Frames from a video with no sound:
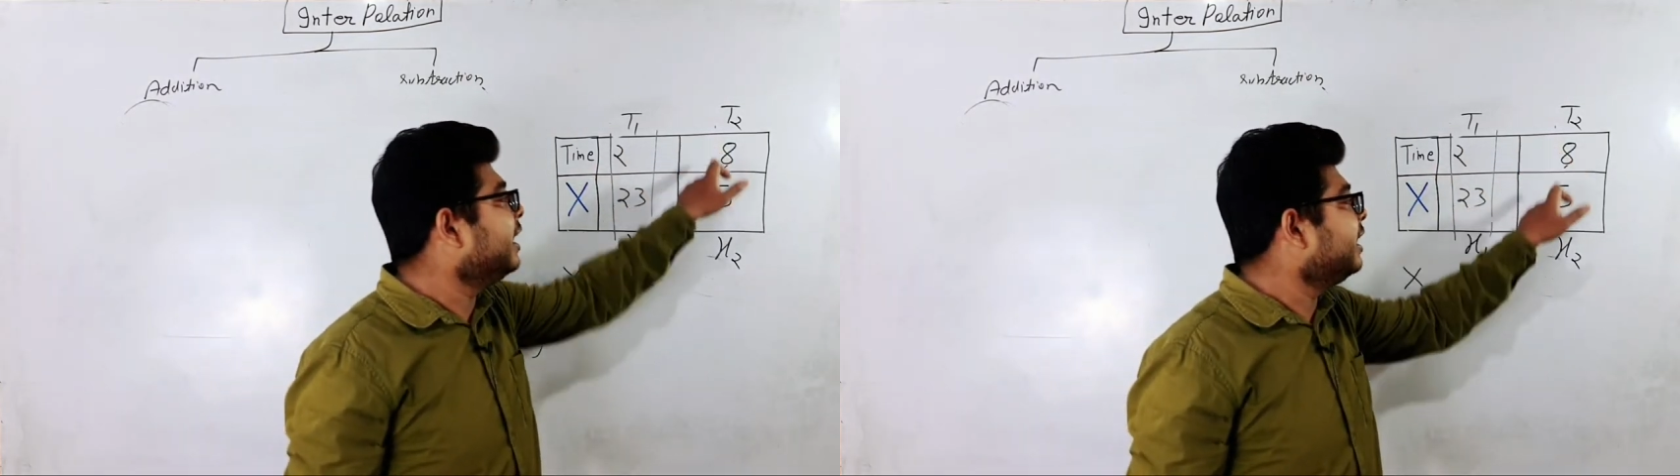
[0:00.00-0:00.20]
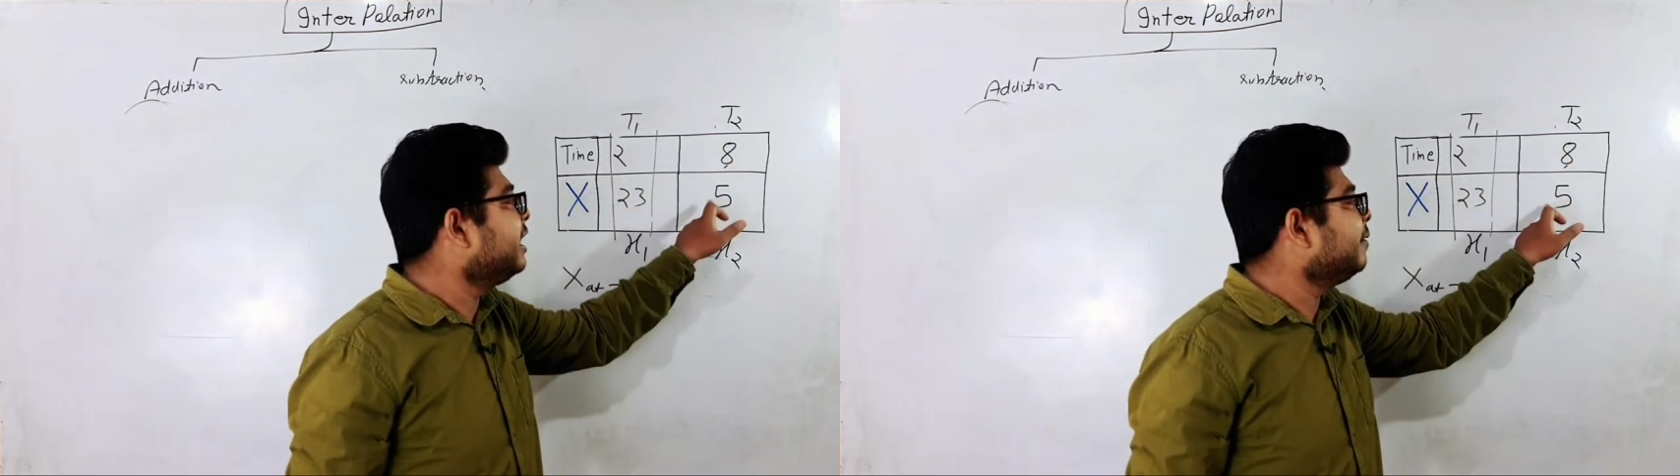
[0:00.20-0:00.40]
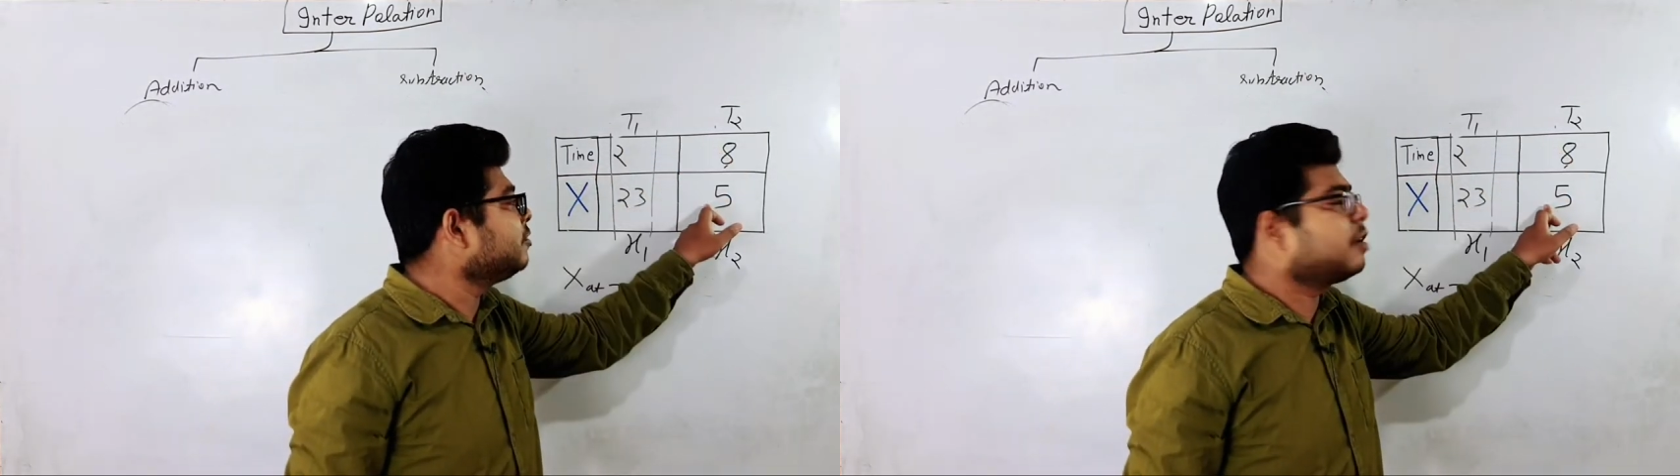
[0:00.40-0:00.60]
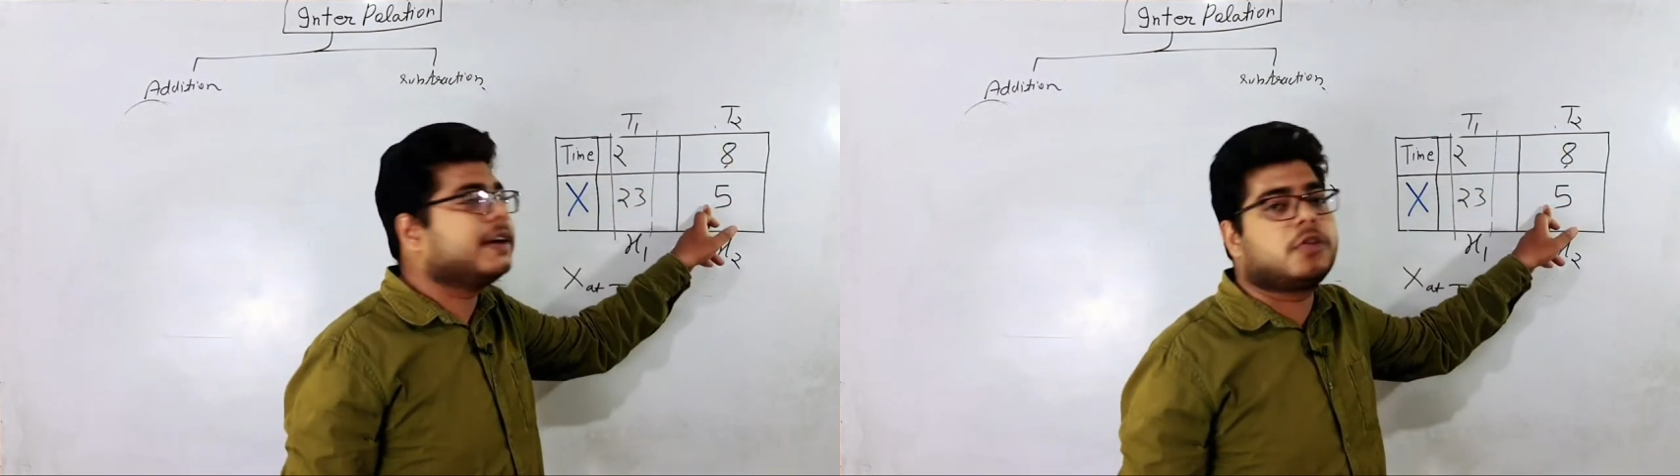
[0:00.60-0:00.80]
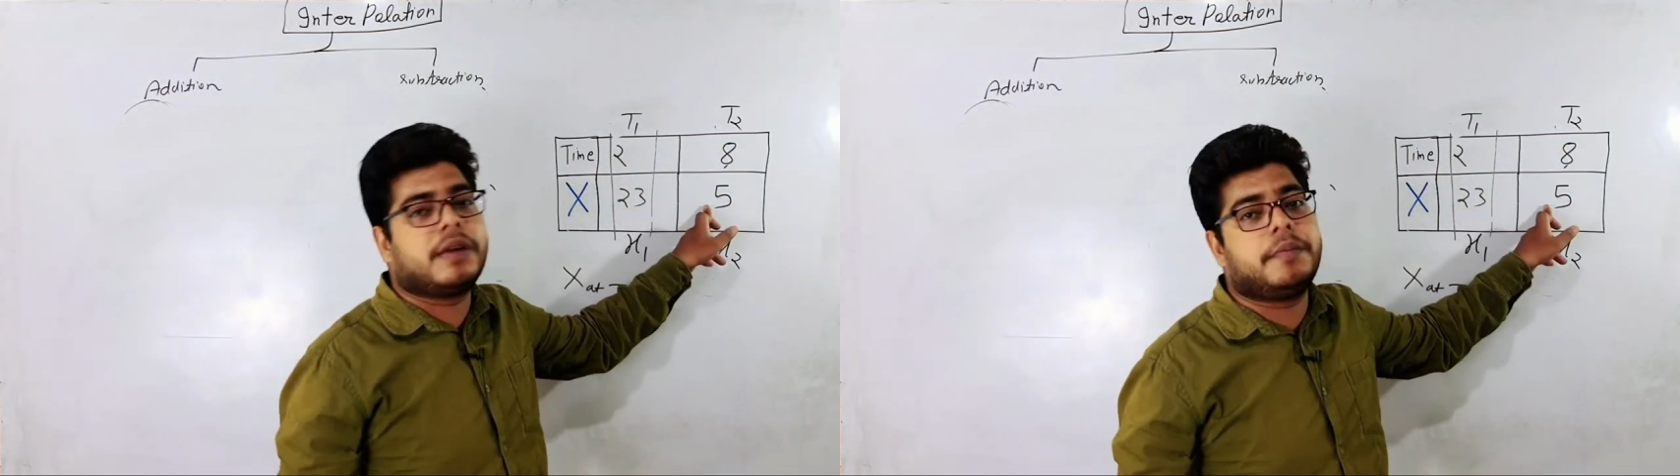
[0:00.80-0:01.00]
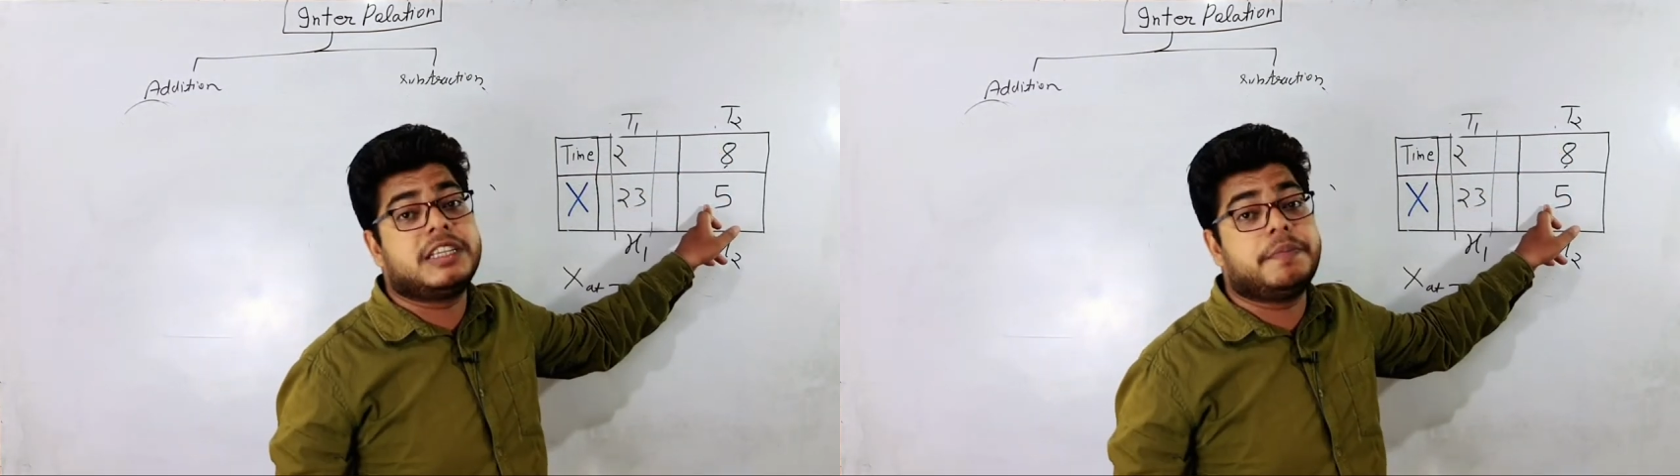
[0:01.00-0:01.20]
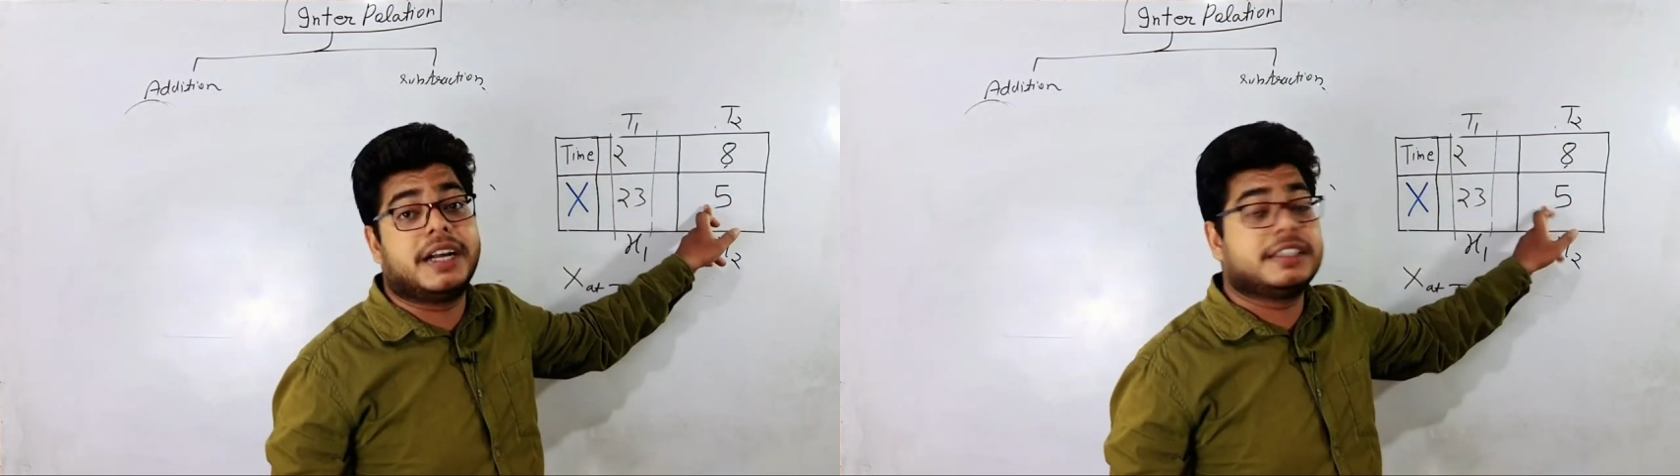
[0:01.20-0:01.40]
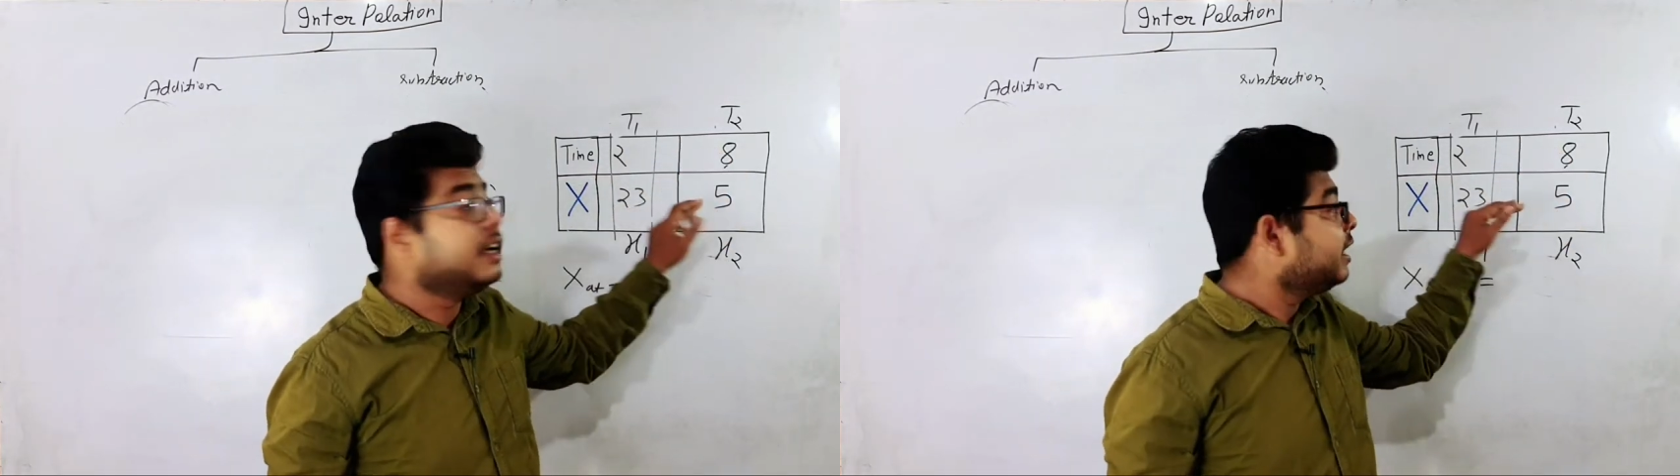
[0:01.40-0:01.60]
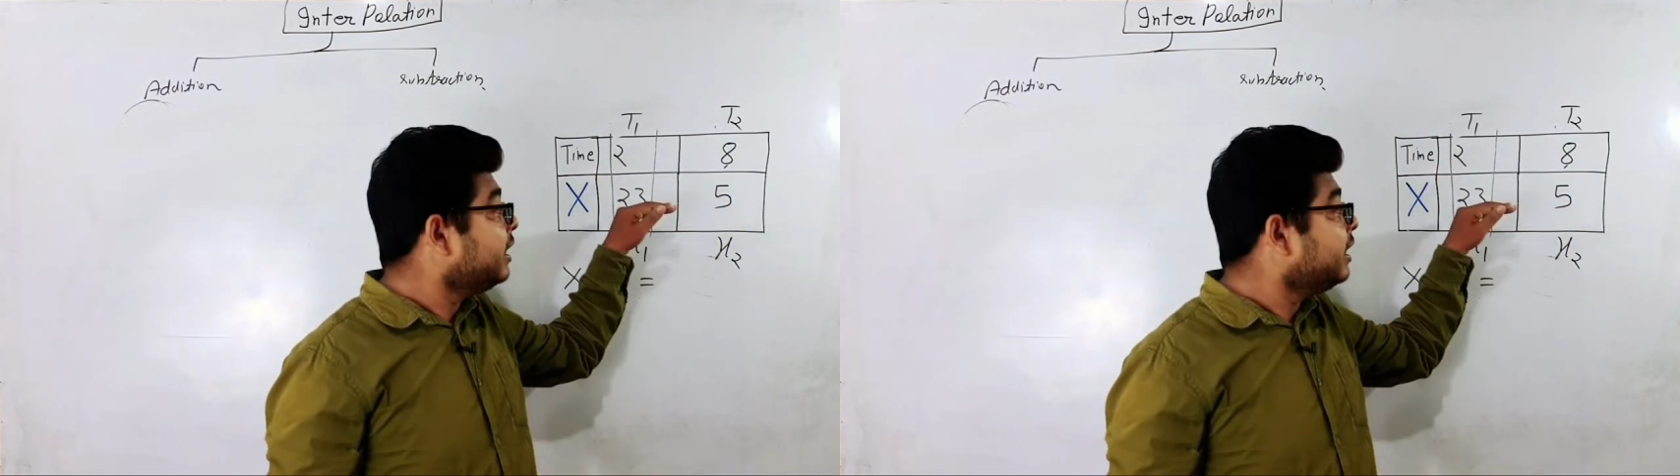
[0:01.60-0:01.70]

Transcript: आठ घंटे बाद उसके बाद रुपए बचे पांच